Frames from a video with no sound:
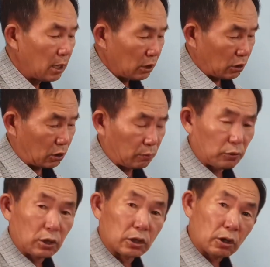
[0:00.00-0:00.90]

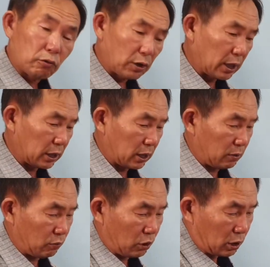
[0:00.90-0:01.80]
여러분들 서울에
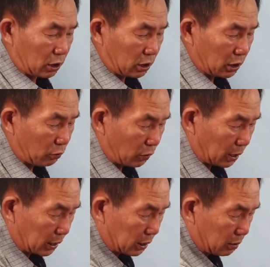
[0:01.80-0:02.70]
계시는 분들 경기권에
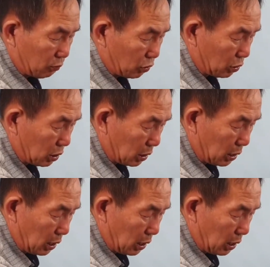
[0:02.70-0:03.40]
계시는 분들